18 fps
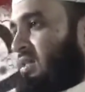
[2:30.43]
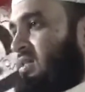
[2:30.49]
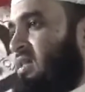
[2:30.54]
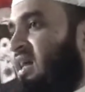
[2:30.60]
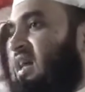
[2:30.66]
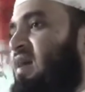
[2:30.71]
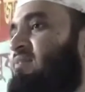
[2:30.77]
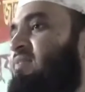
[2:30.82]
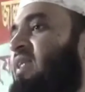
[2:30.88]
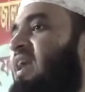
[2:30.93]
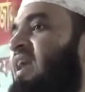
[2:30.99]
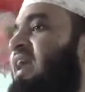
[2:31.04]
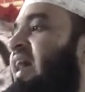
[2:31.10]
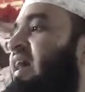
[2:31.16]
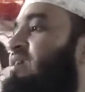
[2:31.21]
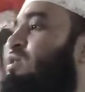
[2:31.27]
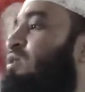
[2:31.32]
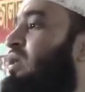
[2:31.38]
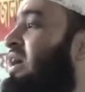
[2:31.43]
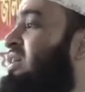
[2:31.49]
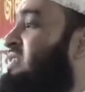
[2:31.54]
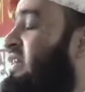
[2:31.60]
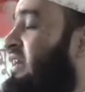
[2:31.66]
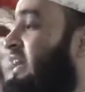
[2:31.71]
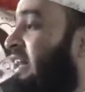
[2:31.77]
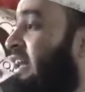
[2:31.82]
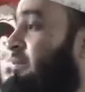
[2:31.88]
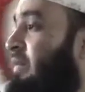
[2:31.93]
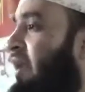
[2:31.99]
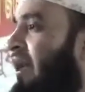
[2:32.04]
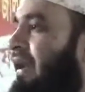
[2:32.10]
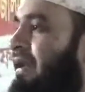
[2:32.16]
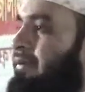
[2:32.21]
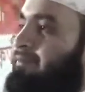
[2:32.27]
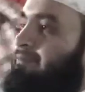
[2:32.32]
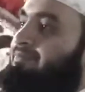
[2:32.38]
যারা আপনারা লেখক আছেন
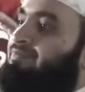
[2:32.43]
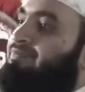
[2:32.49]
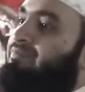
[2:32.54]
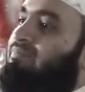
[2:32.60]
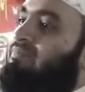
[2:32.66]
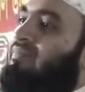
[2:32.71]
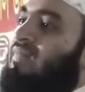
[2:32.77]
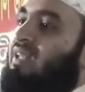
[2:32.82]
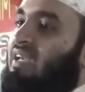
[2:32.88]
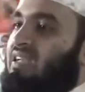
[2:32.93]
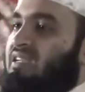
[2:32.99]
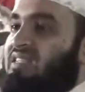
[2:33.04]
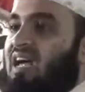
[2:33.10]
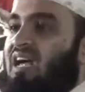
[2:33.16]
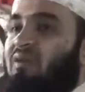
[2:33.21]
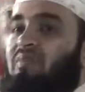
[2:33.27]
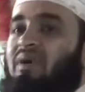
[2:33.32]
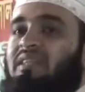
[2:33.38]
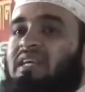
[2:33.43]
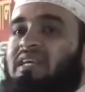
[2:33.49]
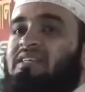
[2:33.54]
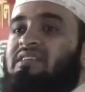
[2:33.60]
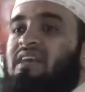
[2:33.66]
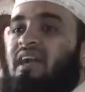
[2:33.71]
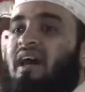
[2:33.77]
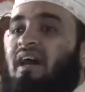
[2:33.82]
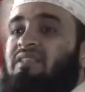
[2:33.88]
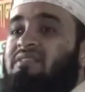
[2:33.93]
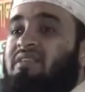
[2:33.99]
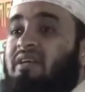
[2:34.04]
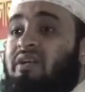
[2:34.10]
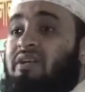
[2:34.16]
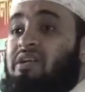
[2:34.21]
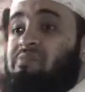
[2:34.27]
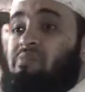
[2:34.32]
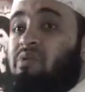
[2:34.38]
লিখবেন সাংবাদিক যারা
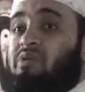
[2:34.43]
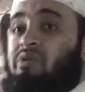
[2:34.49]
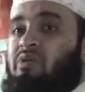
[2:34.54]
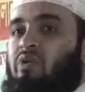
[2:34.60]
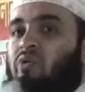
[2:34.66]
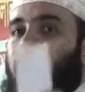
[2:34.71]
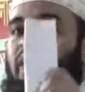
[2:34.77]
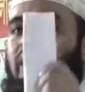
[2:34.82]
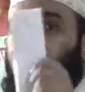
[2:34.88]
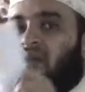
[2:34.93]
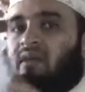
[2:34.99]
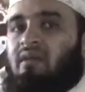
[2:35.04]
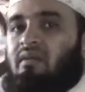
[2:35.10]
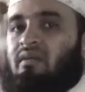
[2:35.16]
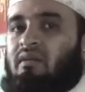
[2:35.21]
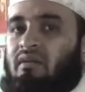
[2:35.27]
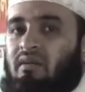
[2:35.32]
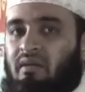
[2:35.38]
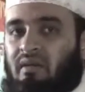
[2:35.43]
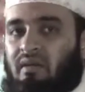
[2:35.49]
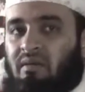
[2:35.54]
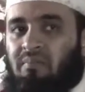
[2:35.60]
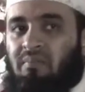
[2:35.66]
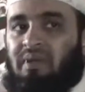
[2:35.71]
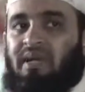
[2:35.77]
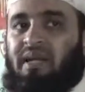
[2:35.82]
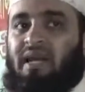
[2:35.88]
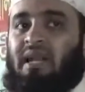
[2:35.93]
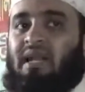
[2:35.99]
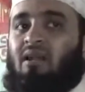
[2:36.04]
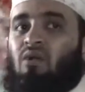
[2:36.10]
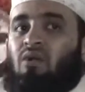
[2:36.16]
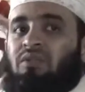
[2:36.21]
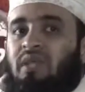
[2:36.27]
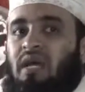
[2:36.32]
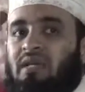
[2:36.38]
আছেন রিপোর্ট করবেন মিডিয়ার
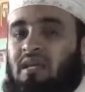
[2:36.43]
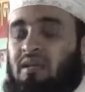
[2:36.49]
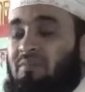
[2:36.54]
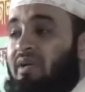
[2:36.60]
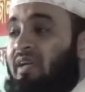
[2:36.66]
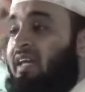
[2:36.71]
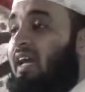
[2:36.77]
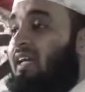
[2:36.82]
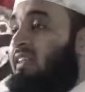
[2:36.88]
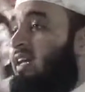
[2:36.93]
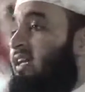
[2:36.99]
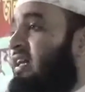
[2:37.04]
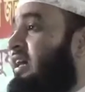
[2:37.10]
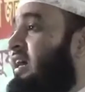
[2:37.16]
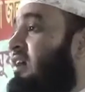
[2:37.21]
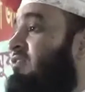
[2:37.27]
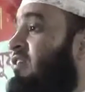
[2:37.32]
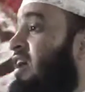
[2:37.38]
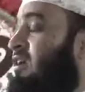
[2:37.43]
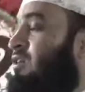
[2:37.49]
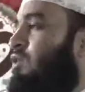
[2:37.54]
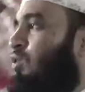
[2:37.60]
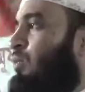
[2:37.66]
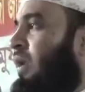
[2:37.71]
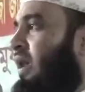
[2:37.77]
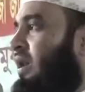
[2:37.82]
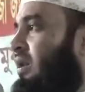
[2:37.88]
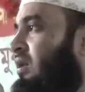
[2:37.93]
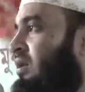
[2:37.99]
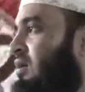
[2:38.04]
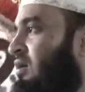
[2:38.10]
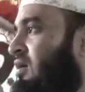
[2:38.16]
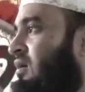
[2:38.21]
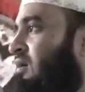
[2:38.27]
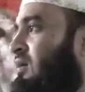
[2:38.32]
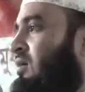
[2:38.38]
লোক থাকলে মিডিয়াতে এটা কাভার করবেন
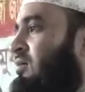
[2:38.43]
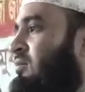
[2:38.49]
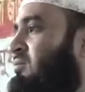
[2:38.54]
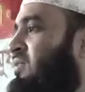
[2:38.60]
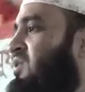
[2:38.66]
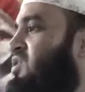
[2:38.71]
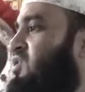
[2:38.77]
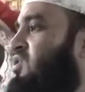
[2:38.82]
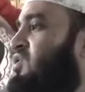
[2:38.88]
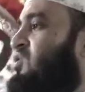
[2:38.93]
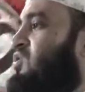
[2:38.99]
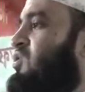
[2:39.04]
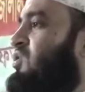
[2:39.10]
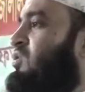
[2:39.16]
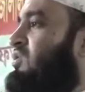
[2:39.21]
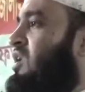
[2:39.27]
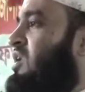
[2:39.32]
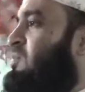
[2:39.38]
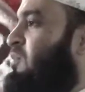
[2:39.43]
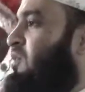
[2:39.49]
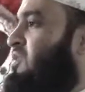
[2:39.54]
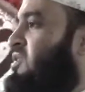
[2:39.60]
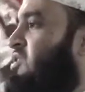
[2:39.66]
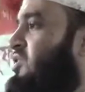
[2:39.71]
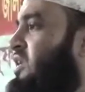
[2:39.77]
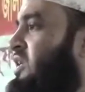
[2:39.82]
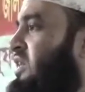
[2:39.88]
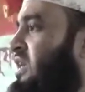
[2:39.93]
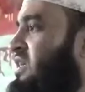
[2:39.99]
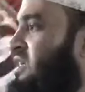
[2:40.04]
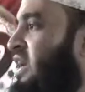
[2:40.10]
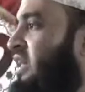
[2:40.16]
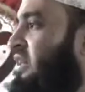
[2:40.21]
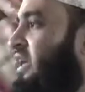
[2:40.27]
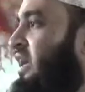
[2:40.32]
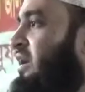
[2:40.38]
বিশ্ব সুন্দরী প্রতিযোগিতার
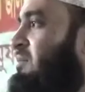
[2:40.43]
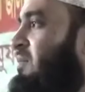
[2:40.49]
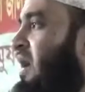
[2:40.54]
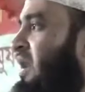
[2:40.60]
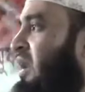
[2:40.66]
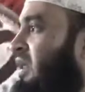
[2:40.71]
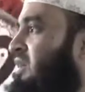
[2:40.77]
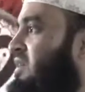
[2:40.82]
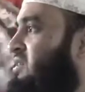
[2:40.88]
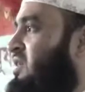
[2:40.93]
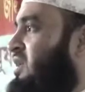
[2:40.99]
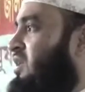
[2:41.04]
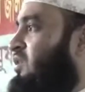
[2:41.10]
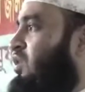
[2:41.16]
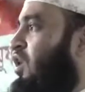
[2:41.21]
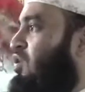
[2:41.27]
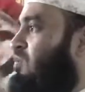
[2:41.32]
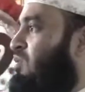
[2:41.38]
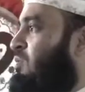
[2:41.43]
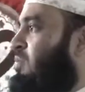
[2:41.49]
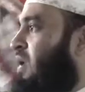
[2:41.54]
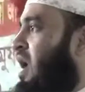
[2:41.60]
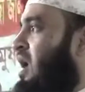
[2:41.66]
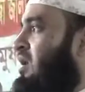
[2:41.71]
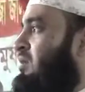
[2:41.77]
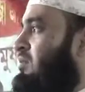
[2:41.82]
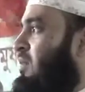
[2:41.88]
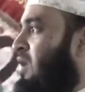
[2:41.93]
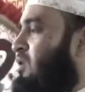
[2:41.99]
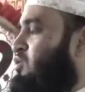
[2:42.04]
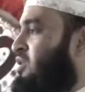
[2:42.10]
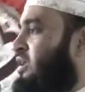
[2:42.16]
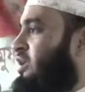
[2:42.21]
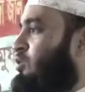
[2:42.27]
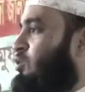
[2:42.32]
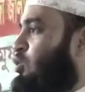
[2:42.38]
সাথে বাংলাদেশের ধর্মপ্রাণ
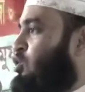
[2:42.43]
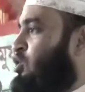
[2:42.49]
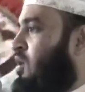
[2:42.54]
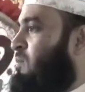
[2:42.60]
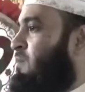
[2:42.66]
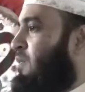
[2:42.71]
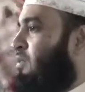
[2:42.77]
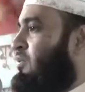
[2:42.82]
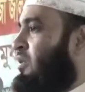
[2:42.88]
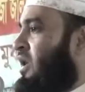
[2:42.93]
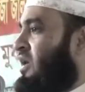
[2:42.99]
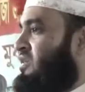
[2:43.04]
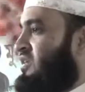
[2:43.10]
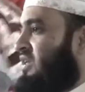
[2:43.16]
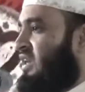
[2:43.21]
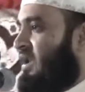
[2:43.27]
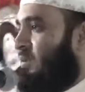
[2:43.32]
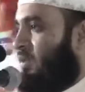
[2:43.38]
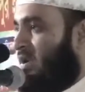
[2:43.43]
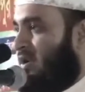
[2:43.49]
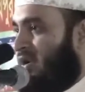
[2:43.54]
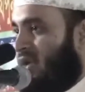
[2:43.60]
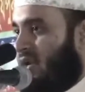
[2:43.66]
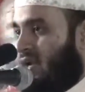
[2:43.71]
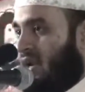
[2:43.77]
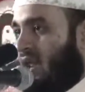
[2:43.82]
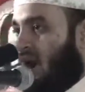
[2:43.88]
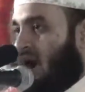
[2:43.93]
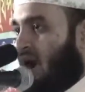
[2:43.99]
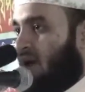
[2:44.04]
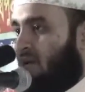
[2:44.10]
মানুষের কোনো সম্পর্ক নাই চিল্লা বলেন ঠিক কিনা